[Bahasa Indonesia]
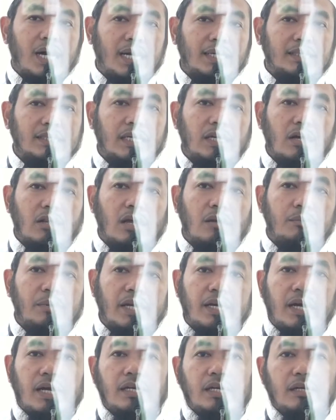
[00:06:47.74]
harta yang Allah
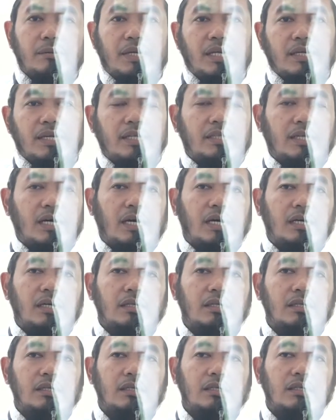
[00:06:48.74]
berikan kepada kita
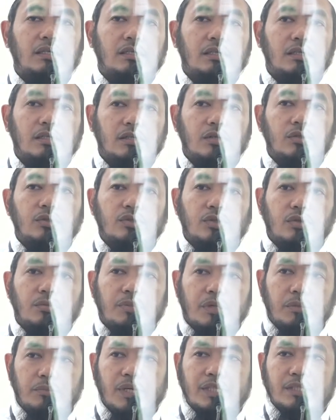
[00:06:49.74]

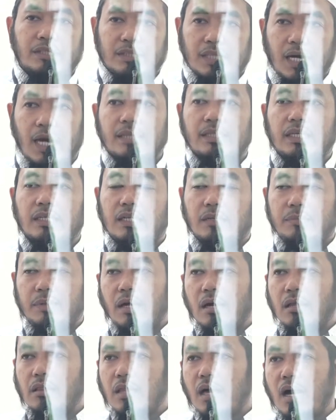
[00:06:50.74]
untuk berbuat ketaatan
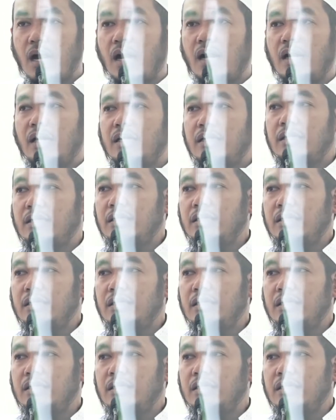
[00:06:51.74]
kepada Allah